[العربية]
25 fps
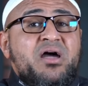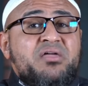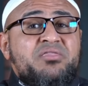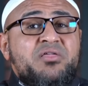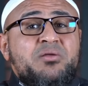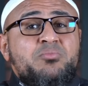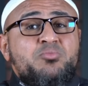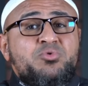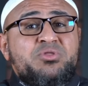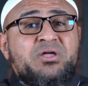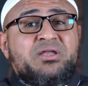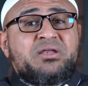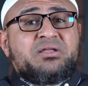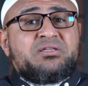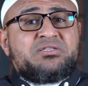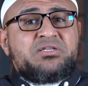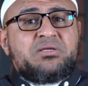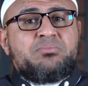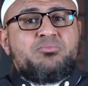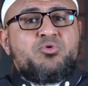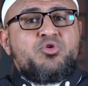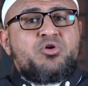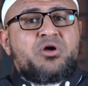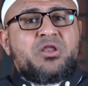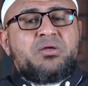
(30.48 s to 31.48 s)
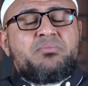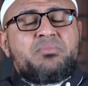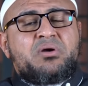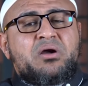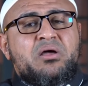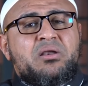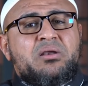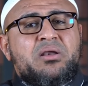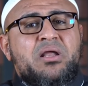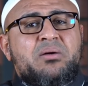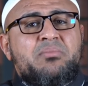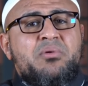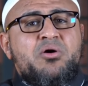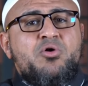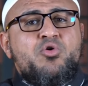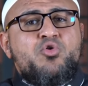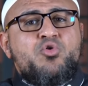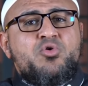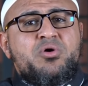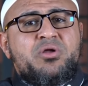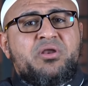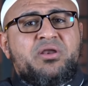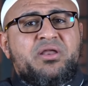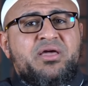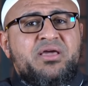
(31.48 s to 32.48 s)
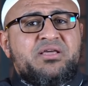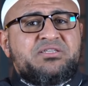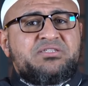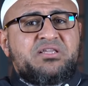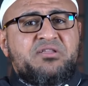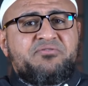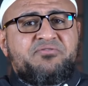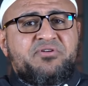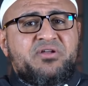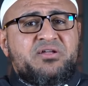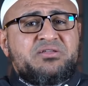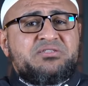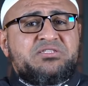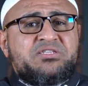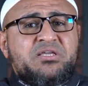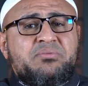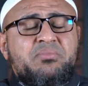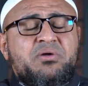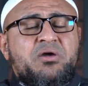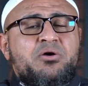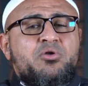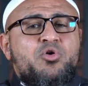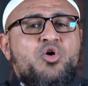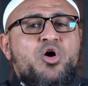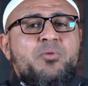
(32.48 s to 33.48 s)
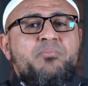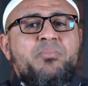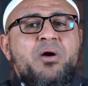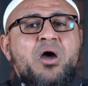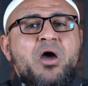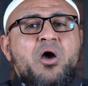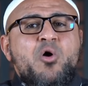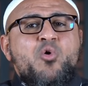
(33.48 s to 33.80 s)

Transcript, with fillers: هذا المدرس المجرم كرمه الرئيس الفرنسي ميكروب